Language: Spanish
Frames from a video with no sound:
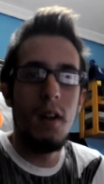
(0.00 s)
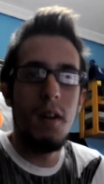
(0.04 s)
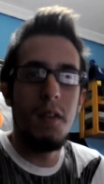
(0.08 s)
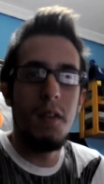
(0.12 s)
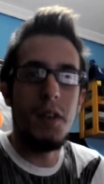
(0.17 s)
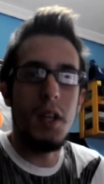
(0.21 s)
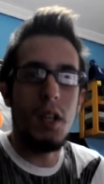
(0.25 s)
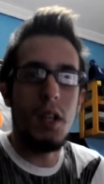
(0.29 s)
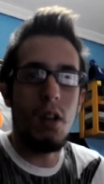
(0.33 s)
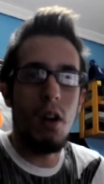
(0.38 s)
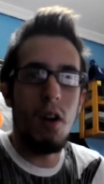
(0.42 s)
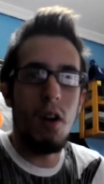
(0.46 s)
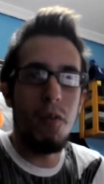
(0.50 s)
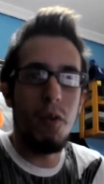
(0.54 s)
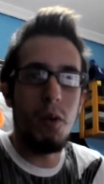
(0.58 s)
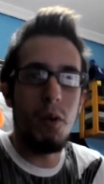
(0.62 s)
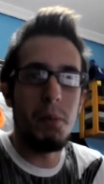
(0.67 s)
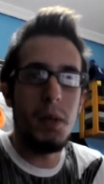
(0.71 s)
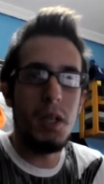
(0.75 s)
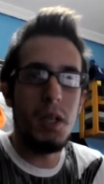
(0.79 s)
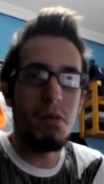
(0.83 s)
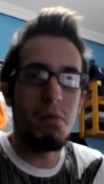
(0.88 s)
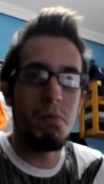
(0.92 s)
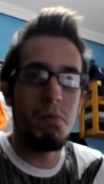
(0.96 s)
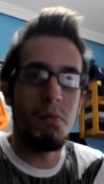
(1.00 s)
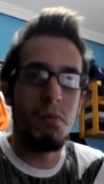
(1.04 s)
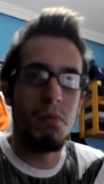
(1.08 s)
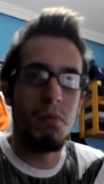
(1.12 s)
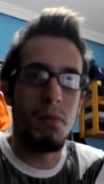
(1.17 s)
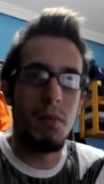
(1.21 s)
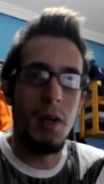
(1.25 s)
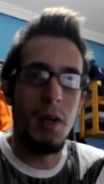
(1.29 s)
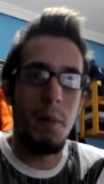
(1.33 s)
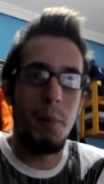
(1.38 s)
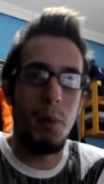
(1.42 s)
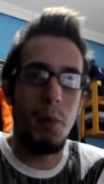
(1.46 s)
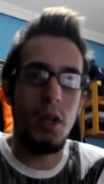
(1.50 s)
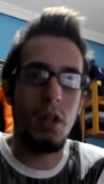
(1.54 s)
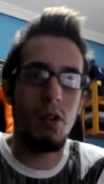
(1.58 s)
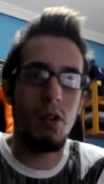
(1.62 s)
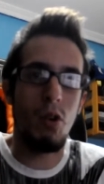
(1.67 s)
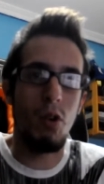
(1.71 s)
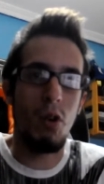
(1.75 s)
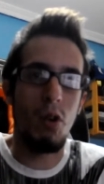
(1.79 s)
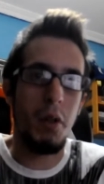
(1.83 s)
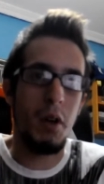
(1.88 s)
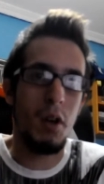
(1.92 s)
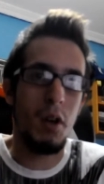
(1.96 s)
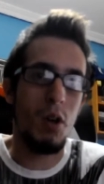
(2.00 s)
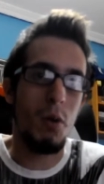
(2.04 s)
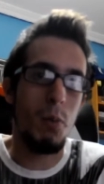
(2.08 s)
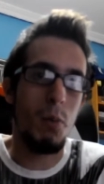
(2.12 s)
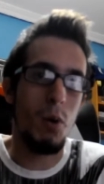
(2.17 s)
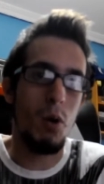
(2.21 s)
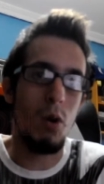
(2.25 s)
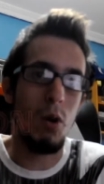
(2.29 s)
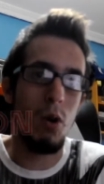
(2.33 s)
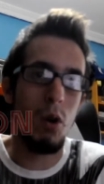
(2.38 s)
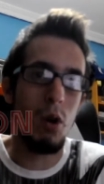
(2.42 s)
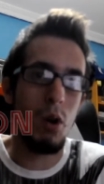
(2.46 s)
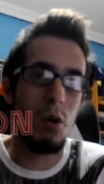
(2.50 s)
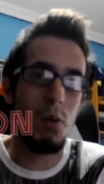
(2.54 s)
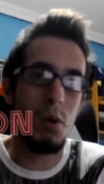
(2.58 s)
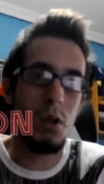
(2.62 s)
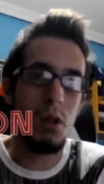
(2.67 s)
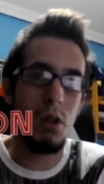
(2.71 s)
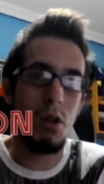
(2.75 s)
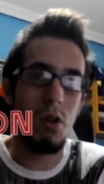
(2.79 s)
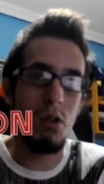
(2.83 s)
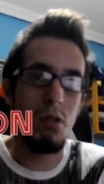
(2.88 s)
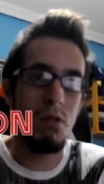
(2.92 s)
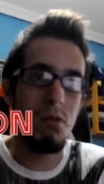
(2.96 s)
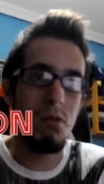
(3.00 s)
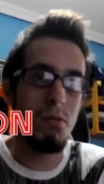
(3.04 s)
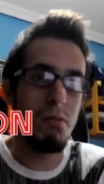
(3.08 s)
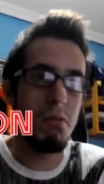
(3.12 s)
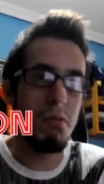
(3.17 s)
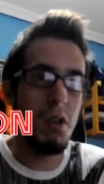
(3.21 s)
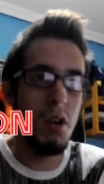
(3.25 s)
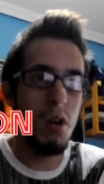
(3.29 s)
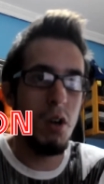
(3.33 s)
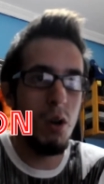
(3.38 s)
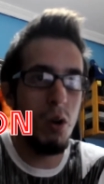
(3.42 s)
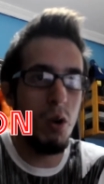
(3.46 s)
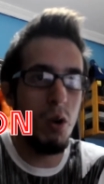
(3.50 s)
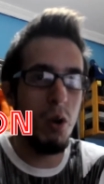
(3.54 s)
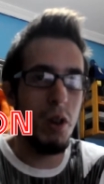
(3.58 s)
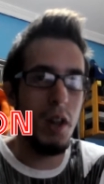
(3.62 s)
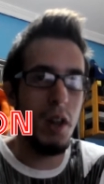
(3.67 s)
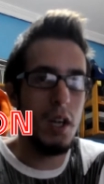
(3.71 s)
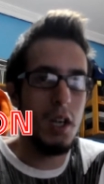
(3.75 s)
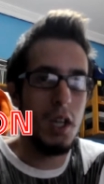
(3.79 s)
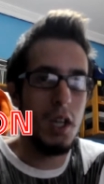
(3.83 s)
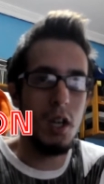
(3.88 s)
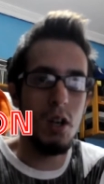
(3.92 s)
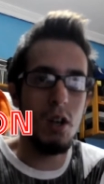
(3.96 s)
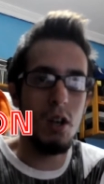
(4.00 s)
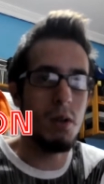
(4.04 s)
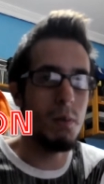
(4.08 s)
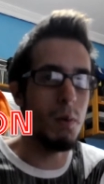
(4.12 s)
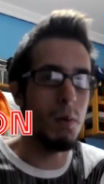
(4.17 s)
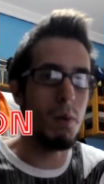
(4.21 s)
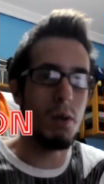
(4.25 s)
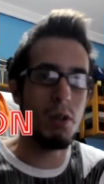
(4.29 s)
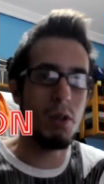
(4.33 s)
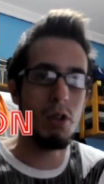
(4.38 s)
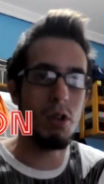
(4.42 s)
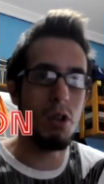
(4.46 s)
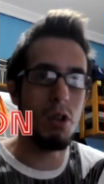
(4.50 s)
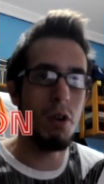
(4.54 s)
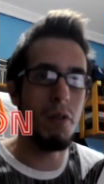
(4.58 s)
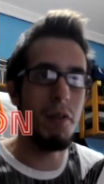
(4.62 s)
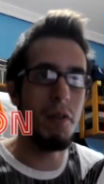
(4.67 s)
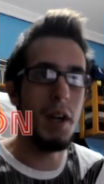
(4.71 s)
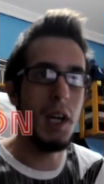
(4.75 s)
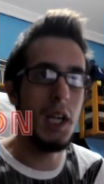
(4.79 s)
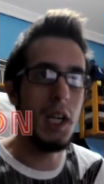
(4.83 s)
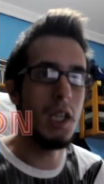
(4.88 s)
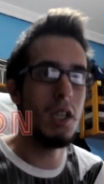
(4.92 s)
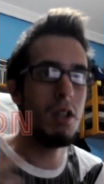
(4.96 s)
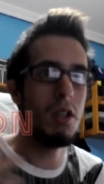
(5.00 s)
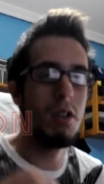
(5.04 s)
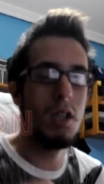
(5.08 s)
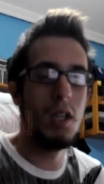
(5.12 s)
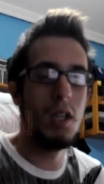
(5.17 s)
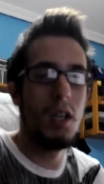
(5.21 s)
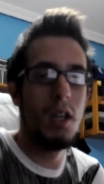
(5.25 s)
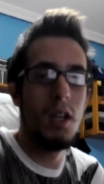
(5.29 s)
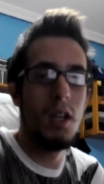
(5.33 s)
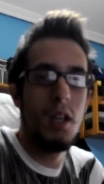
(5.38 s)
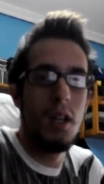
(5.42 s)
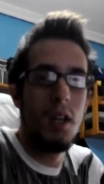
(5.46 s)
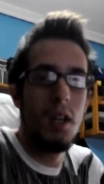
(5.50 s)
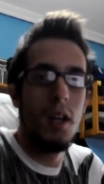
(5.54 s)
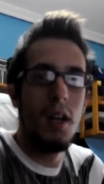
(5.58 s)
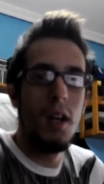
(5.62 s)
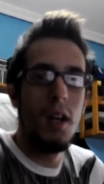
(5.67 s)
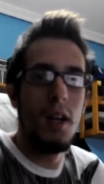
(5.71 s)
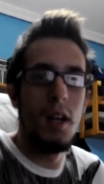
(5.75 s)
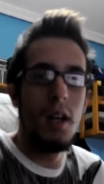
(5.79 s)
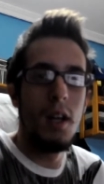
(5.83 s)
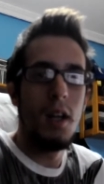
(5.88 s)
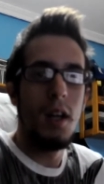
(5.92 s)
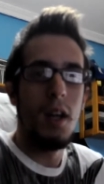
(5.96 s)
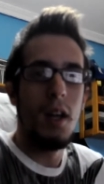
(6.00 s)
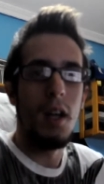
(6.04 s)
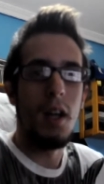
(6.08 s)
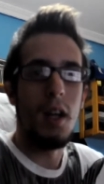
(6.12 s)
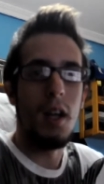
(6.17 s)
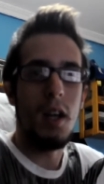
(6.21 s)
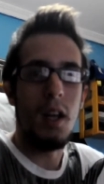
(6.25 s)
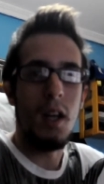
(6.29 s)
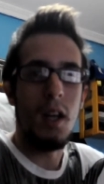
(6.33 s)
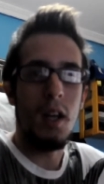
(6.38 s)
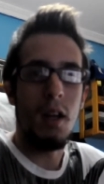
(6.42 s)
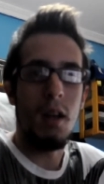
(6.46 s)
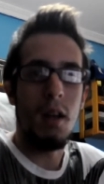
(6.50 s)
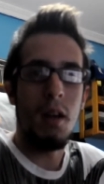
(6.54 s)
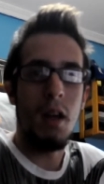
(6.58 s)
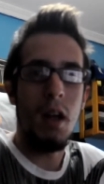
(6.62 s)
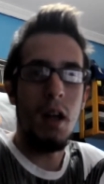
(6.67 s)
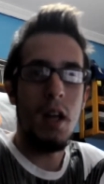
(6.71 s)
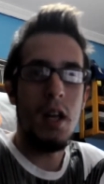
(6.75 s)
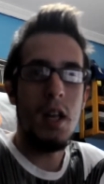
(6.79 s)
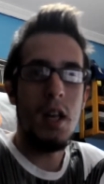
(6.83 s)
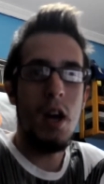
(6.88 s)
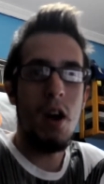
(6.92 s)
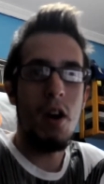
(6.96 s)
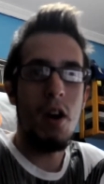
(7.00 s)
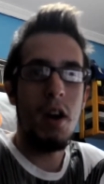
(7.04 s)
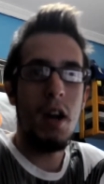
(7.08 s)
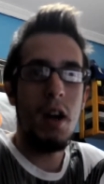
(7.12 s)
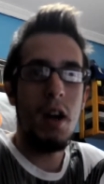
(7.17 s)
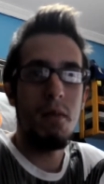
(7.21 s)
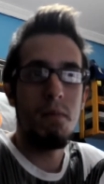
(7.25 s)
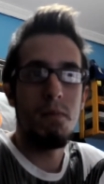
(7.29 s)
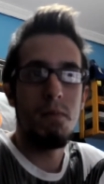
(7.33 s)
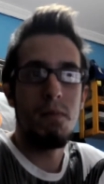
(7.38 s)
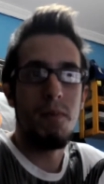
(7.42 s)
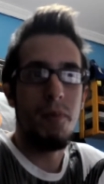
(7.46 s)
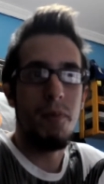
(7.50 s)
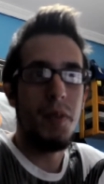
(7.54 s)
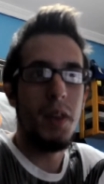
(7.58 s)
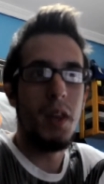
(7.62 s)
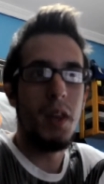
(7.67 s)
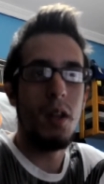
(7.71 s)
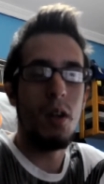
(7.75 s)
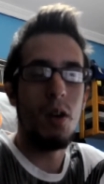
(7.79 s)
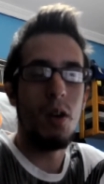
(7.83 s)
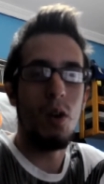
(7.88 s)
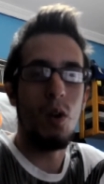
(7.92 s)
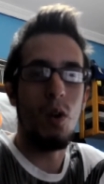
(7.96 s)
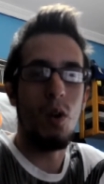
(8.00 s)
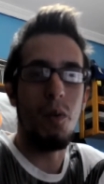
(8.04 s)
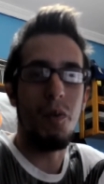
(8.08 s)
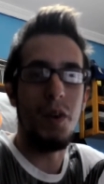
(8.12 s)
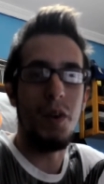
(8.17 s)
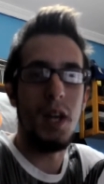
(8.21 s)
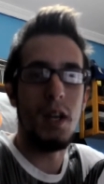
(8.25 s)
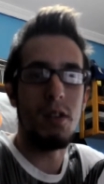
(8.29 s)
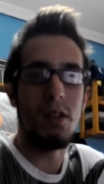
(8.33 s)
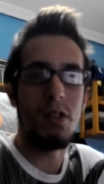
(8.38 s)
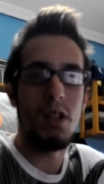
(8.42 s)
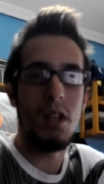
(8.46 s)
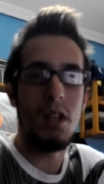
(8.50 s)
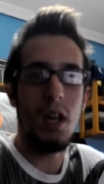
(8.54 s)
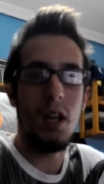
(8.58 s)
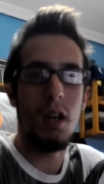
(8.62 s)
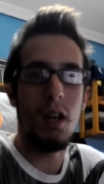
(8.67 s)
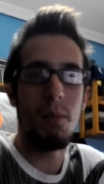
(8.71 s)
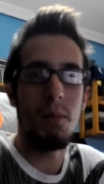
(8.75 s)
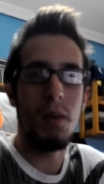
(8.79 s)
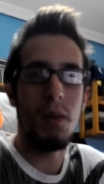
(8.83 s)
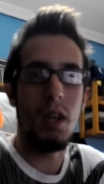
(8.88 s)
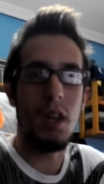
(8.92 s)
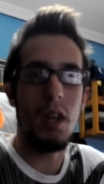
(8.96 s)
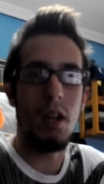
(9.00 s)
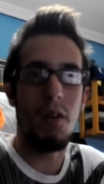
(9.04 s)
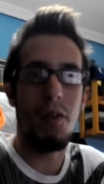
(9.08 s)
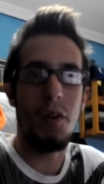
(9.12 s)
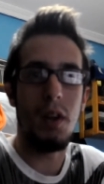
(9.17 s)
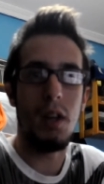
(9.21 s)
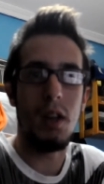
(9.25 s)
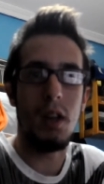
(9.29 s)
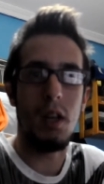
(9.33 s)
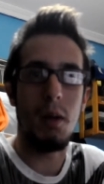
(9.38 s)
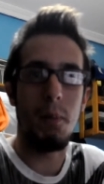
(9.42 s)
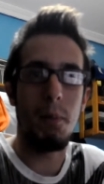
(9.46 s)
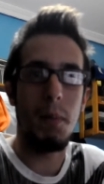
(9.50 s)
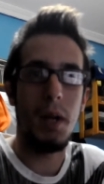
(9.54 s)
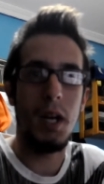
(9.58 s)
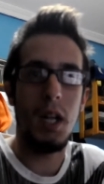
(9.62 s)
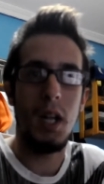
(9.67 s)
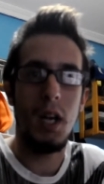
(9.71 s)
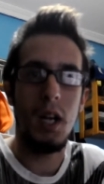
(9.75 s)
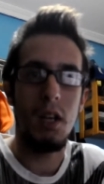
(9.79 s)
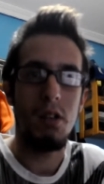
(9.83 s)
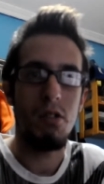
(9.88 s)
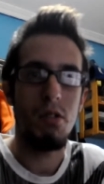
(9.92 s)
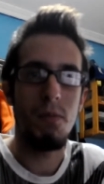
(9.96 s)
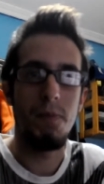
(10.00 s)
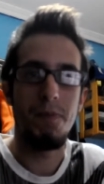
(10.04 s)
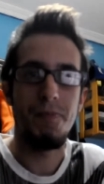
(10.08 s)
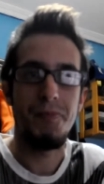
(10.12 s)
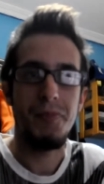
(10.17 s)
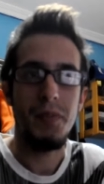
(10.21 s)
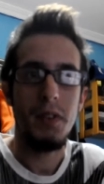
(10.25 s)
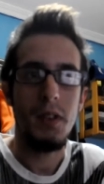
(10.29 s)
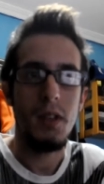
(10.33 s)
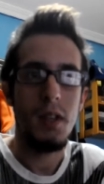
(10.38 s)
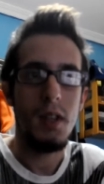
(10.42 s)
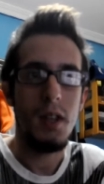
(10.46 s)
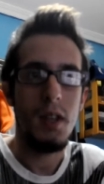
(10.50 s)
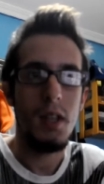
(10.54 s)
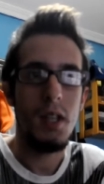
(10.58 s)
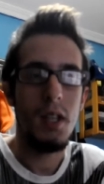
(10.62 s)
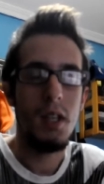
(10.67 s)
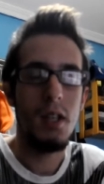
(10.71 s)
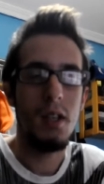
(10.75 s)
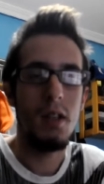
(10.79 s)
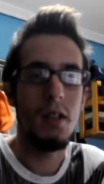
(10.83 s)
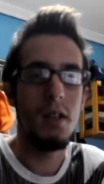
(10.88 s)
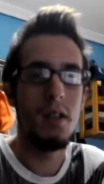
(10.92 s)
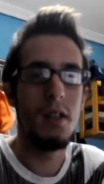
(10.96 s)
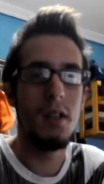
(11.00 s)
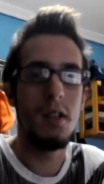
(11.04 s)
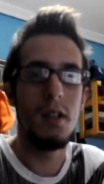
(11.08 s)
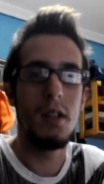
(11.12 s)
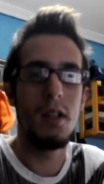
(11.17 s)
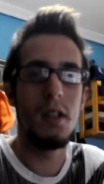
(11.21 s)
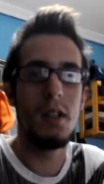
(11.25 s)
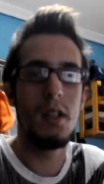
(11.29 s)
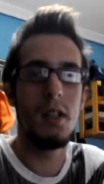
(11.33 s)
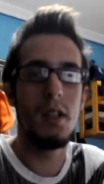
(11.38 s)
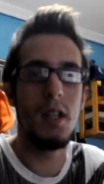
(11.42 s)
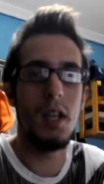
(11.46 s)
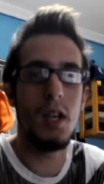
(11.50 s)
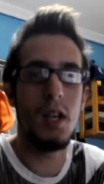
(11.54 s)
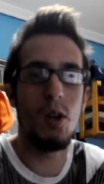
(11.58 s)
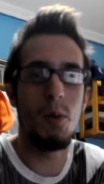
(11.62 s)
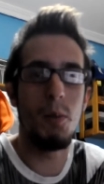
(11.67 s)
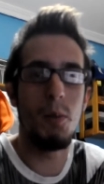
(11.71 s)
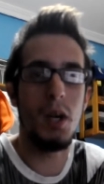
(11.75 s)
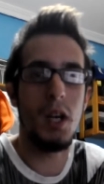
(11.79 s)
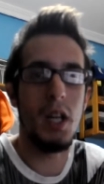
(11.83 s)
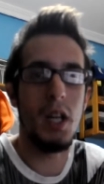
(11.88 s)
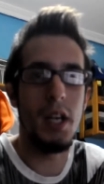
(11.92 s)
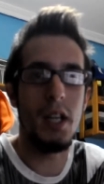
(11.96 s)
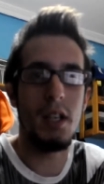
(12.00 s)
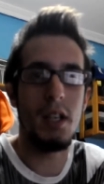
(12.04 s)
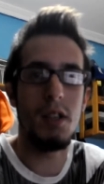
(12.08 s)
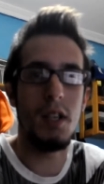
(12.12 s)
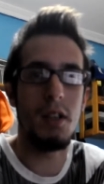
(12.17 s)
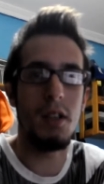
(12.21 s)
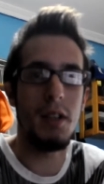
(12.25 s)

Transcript: De todas formas, me podéis conocer como Robotron o Dani, como vosotros veáis. Eh, y ahora os voy a enseñar de diferentes maneras de cómo queréis que